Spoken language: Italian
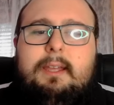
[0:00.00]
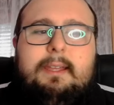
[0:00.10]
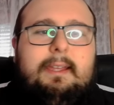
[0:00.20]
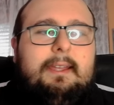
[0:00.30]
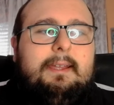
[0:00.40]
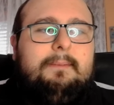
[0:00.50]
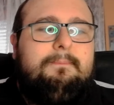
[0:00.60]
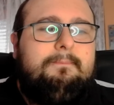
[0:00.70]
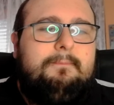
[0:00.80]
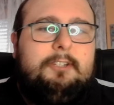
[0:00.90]

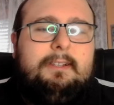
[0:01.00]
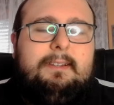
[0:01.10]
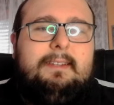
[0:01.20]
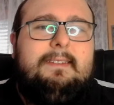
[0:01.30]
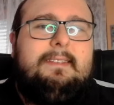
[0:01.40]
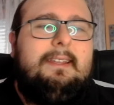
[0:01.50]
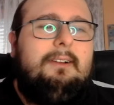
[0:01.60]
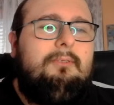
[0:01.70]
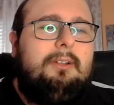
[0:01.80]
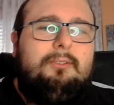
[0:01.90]
ehm, cioè ieri
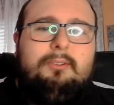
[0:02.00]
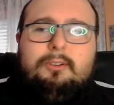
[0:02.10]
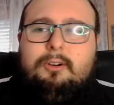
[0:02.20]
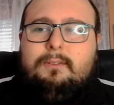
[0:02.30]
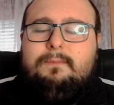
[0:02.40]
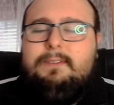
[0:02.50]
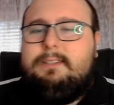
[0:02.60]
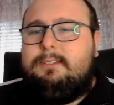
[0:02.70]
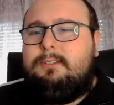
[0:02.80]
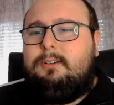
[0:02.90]
sera quando ho
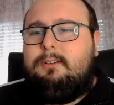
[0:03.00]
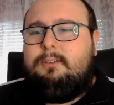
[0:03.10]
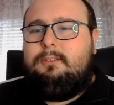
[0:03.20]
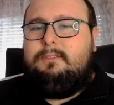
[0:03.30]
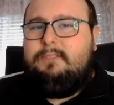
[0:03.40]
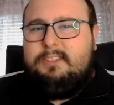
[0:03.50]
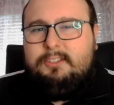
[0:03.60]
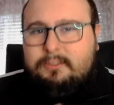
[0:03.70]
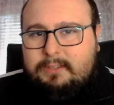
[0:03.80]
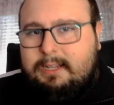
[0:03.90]
visto il
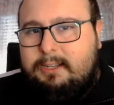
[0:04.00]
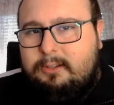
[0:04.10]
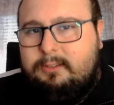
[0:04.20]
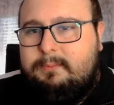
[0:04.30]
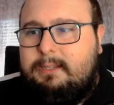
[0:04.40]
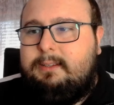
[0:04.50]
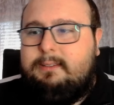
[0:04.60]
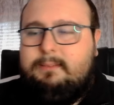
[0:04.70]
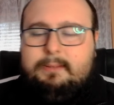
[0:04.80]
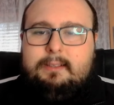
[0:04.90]
fischio finale no, di
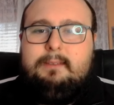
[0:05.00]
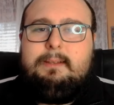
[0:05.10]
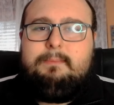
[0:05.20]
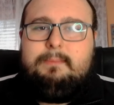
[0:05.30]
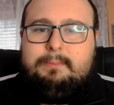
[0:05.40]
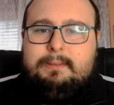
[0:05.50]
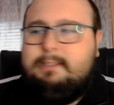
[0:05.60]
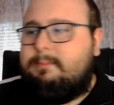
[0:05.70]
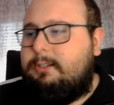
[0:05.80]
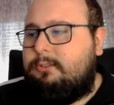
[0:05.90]
Milan-Inter, perché ieri la, la,
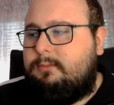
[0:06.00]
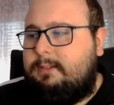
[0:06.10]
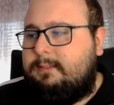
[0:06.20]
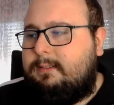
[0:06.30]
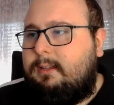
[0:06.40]
partita me la sono vista,